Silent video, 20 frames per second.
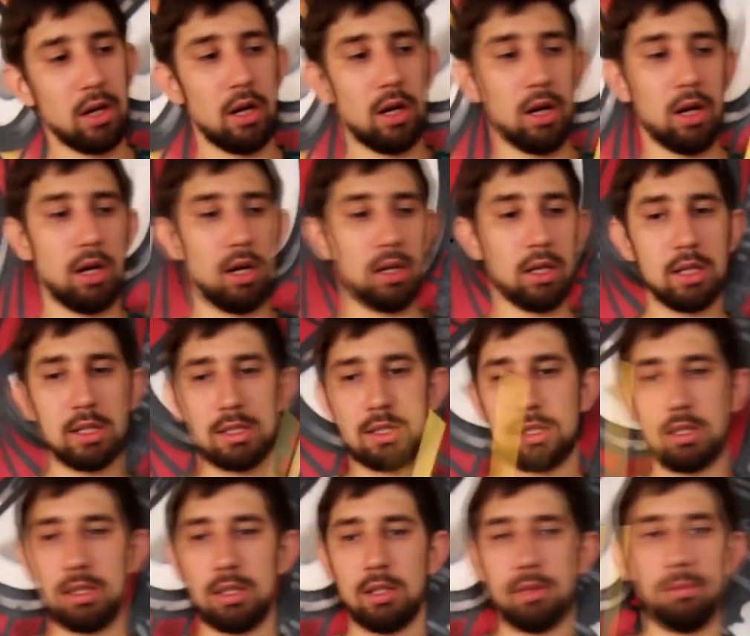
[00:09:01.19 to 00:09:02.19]
А,
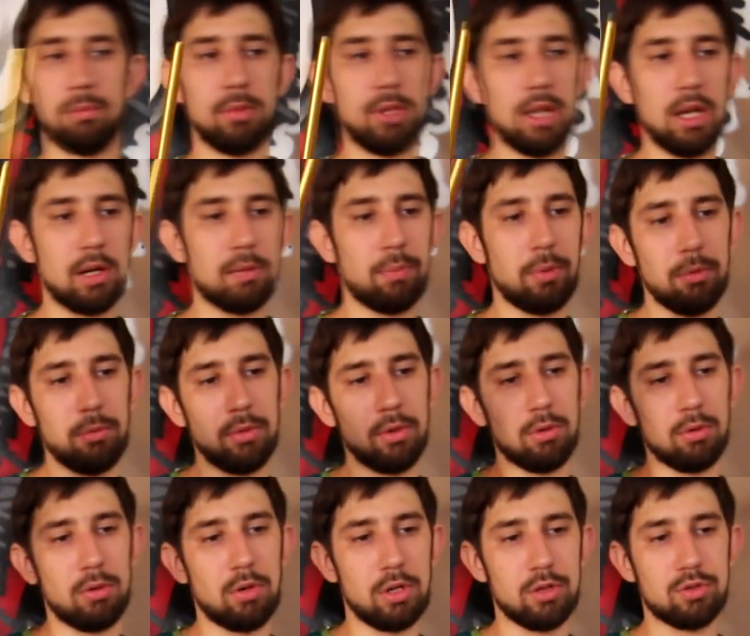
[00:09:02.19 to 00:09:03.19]
если я, к
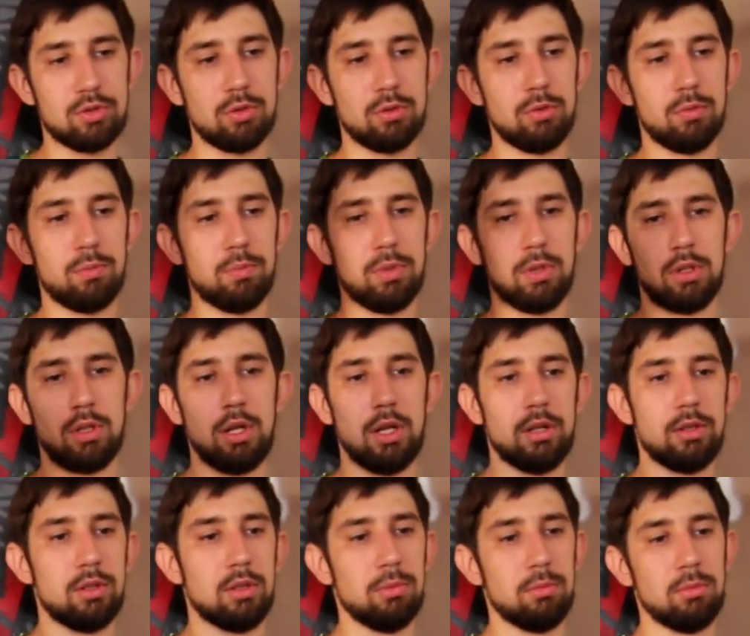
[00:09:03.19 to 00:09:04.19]
примеру, хочу
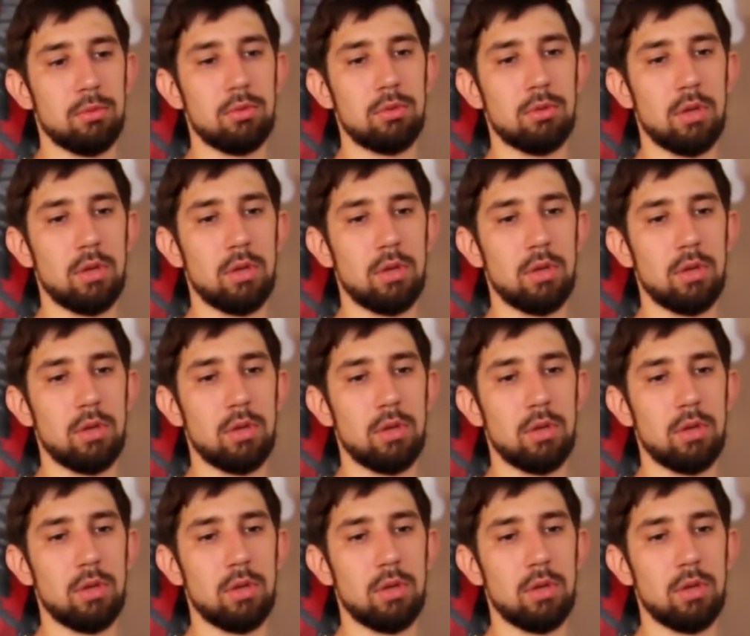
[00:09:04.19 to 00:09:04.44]
передать там,